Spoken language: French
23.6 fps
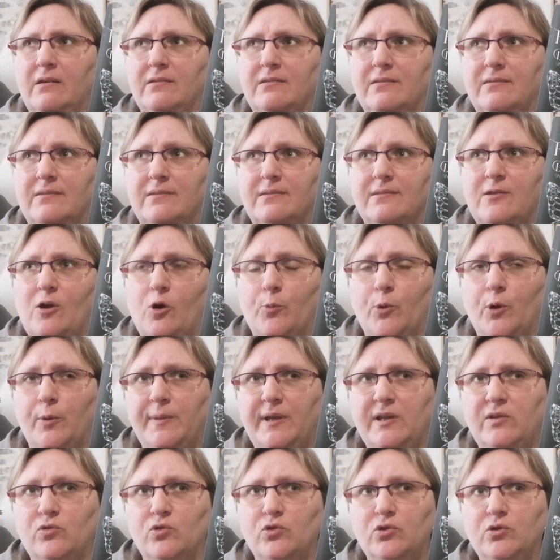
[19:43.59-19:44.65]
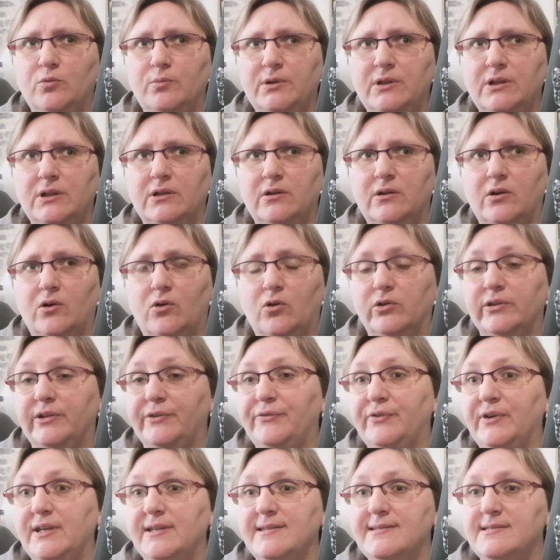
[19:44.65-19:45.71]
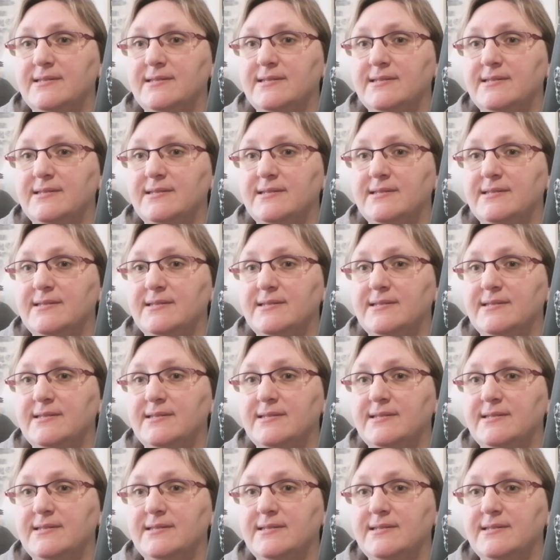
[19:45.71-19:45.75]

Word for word: C'est un premier tome. En effet,